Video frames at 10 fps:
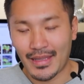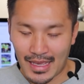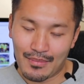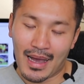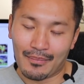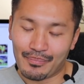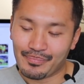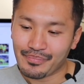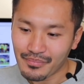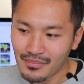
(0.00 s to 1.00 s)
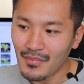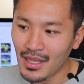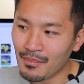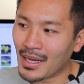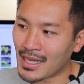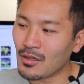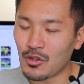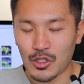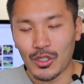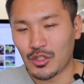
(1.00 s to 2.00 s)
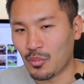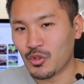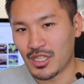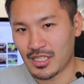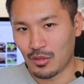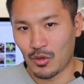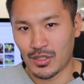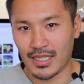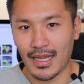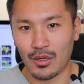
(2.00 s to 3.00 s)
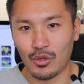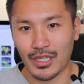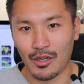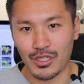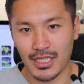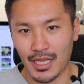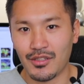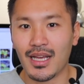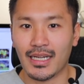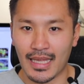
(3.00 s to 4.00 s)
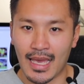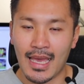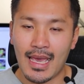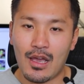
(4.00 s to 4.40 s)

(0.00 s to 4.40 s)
ね今まあ、各国そうだと思うんですけども世代交代をしている中で